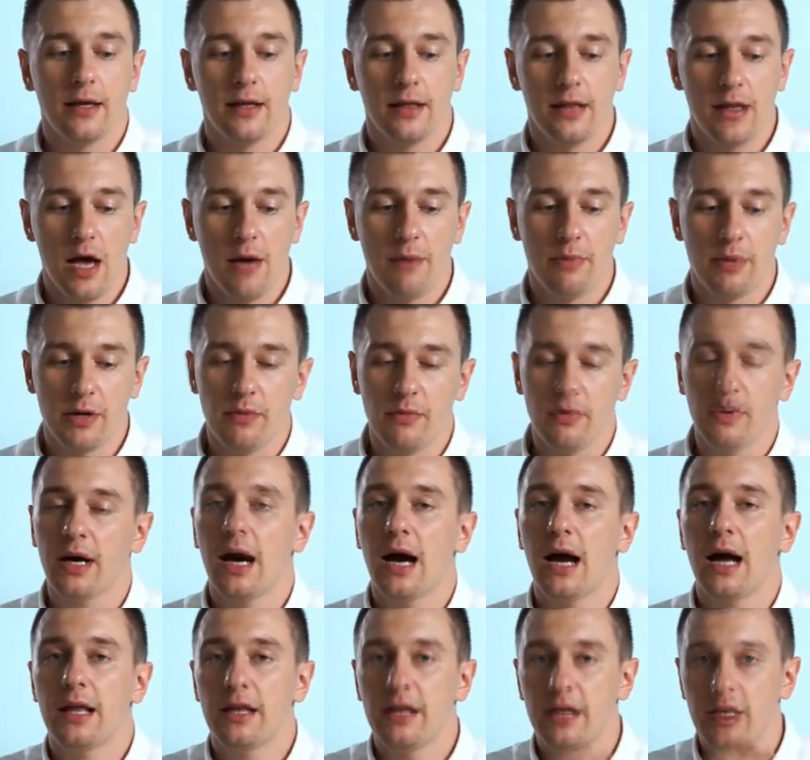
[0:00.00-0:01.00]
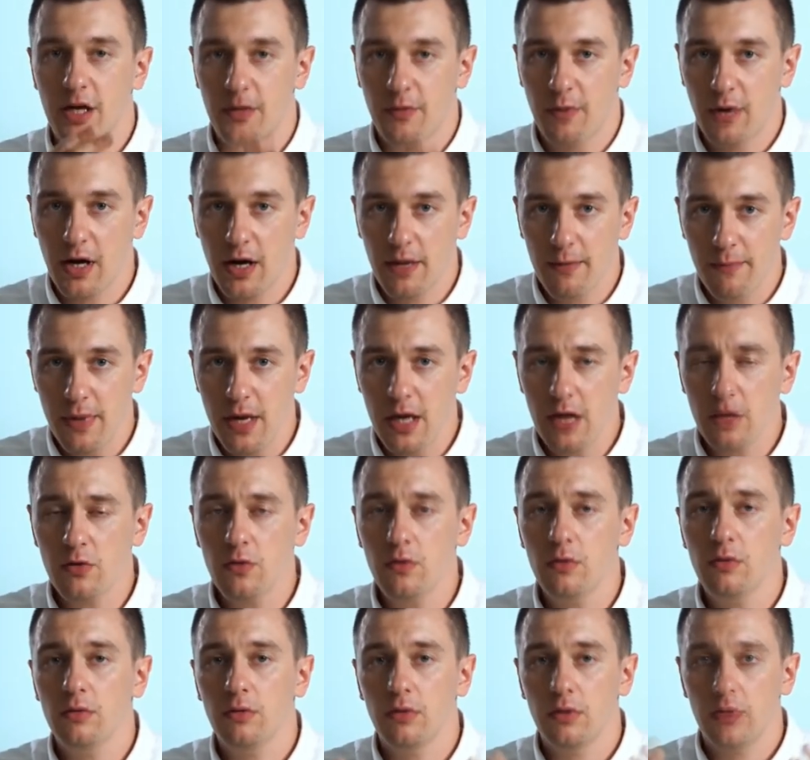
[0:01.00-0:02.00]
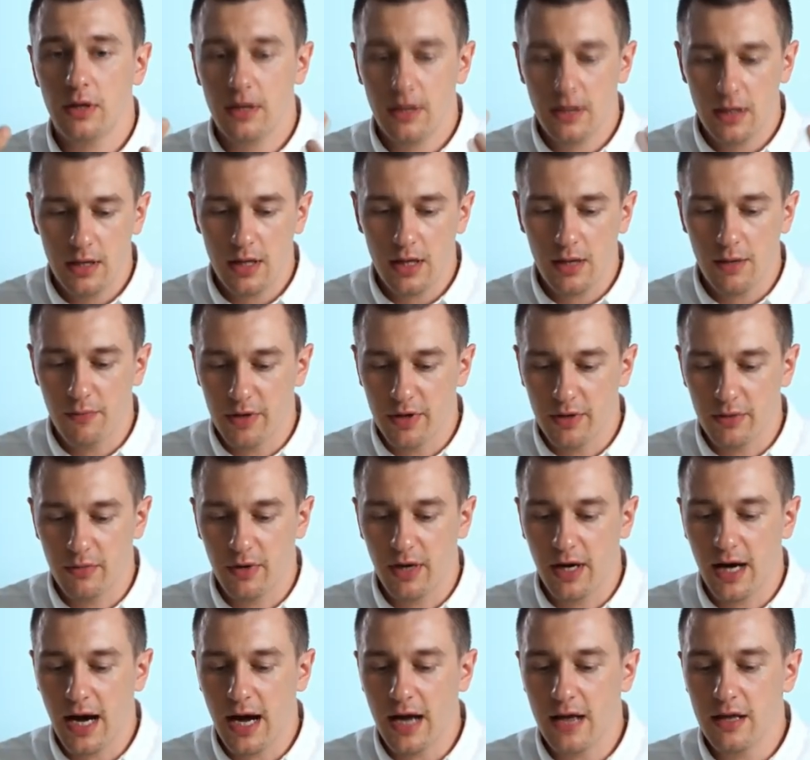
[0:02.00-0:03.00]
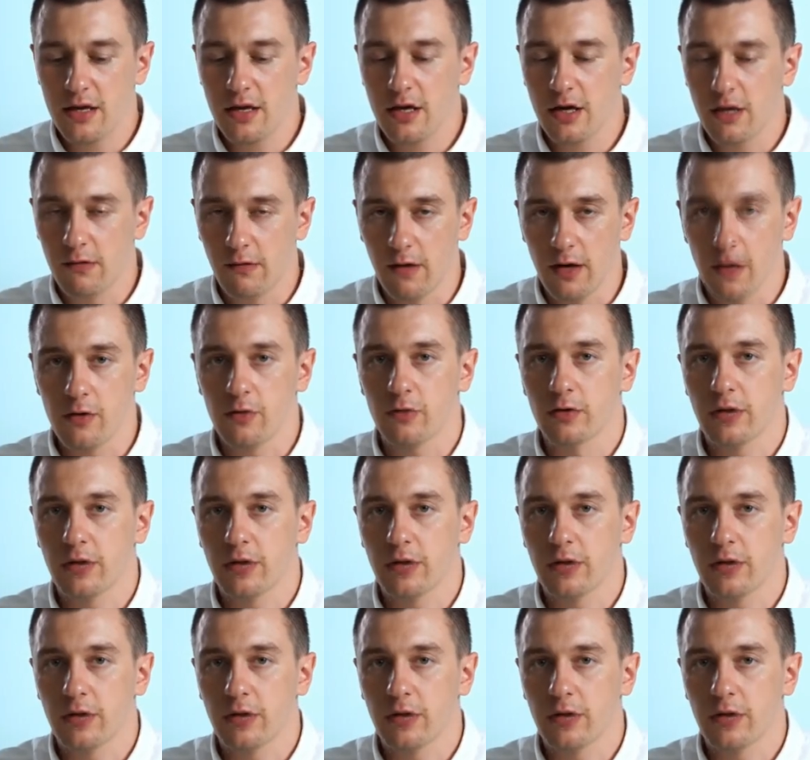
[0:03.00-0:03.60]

Это на примыкании к парапету и на примыкании к